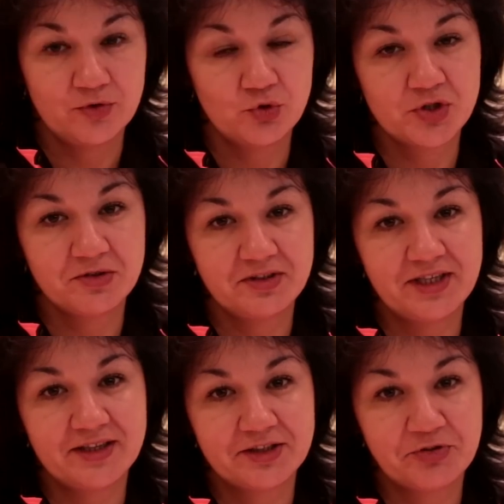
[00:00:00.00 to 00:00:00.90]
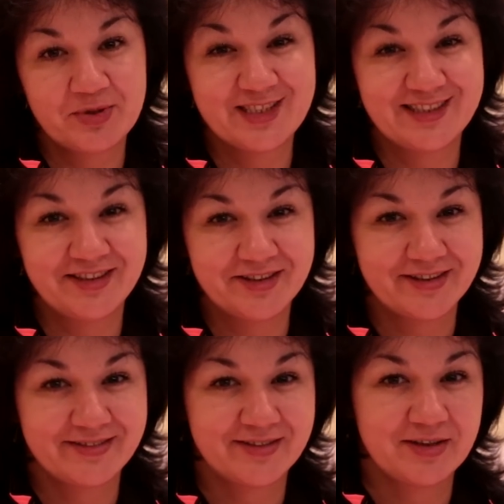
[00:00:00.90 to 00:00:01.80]
Очень двоякое
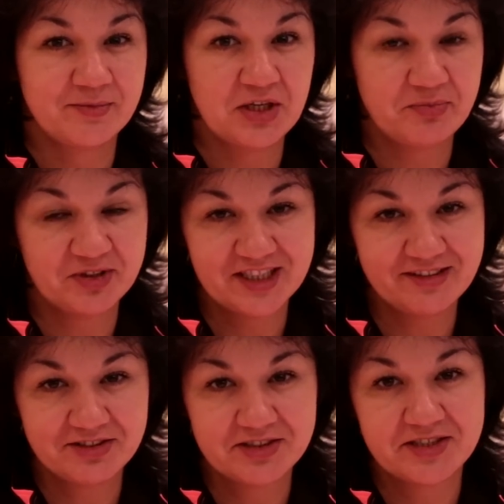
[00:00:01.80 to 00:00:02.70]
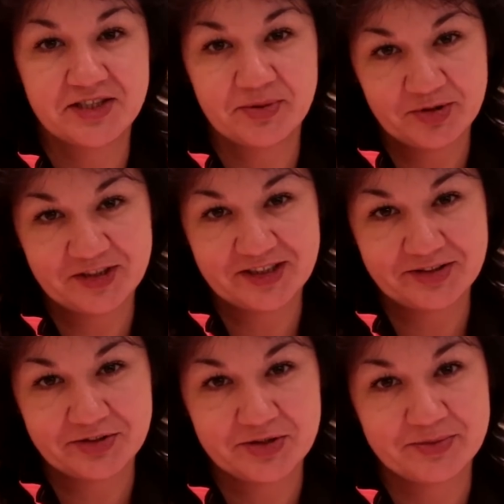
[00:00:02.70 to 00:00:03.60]
впечатление. Мне и понравилось, и не
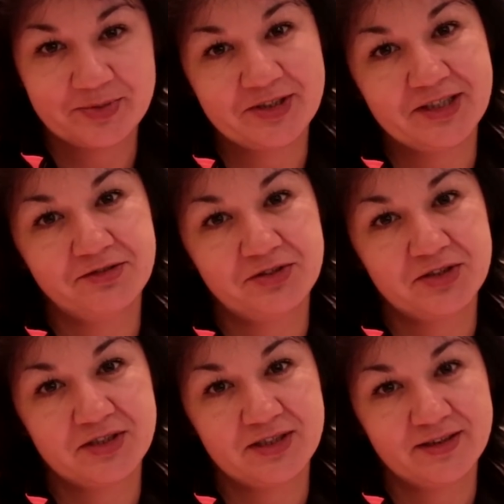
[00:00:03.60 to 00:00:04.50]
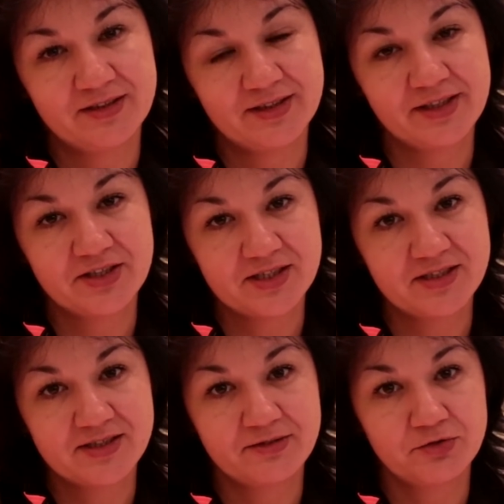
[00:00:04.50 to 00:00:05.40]
понравилось. Понравилась а,
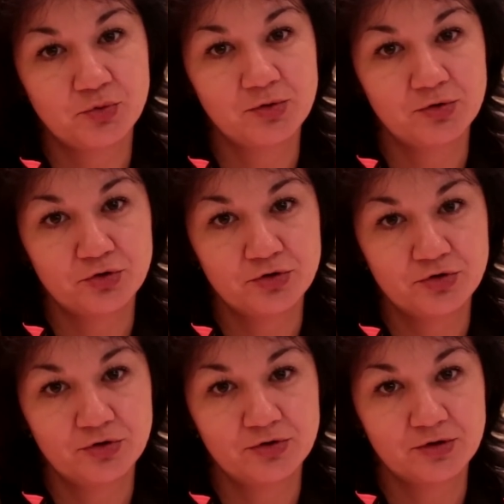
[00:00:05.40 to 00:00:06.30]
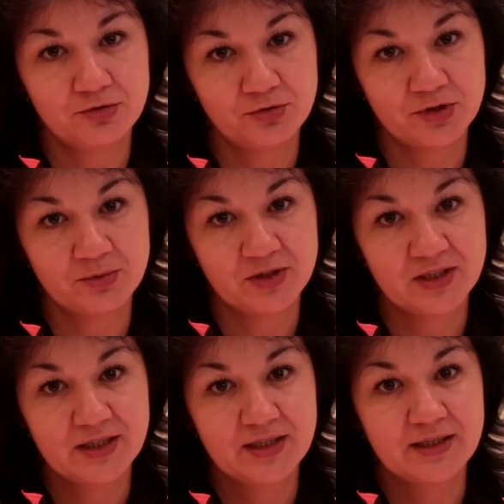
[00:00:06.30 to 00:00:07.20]
организация, все было очень четко, вовремя,
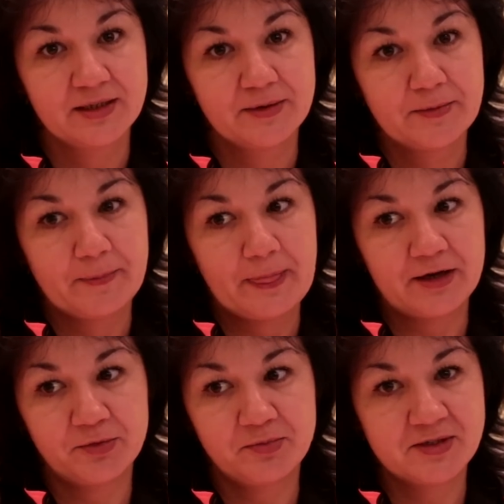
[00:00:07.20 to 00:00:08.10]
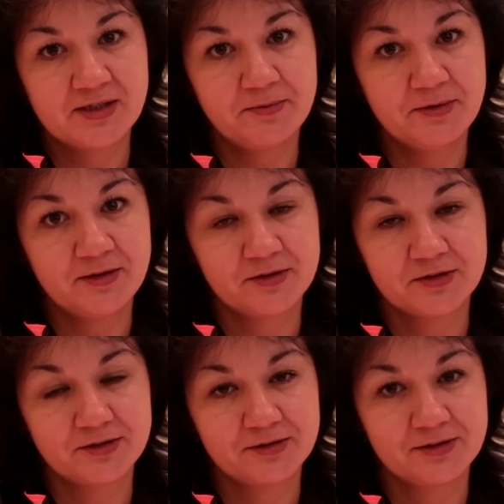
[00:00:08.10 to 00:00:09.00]
а, без
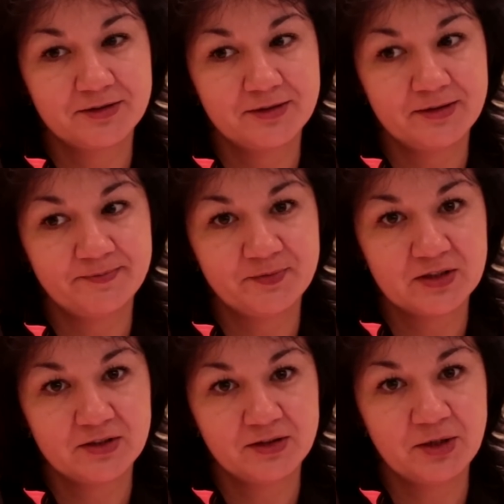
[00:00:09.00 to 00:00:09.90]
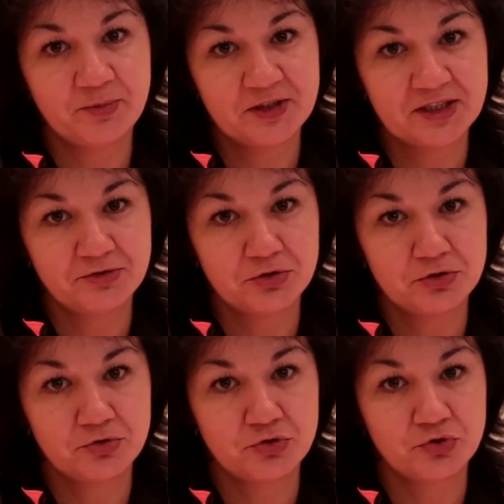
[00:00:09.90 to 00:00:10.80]
запинок. А, не
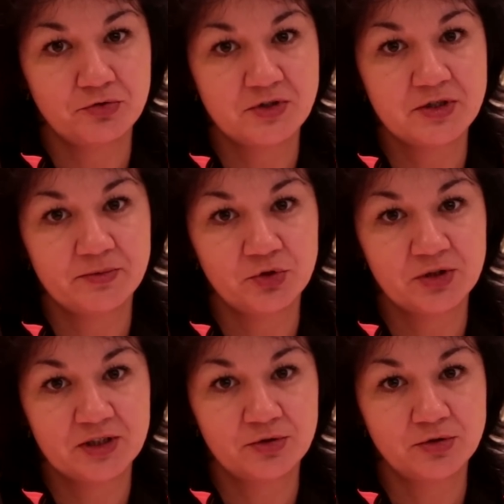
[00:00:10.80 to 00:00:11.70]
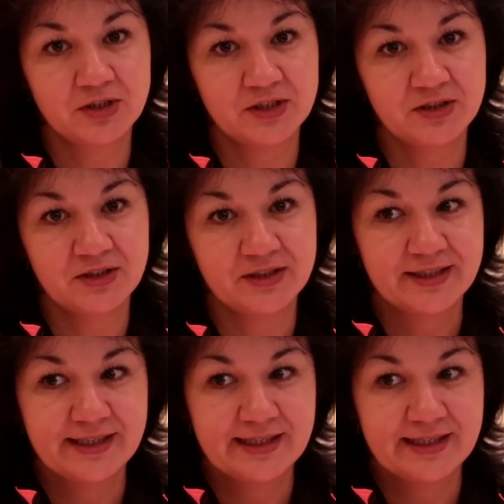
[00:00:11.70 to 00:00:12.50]
понравилось то, что везде много народа, и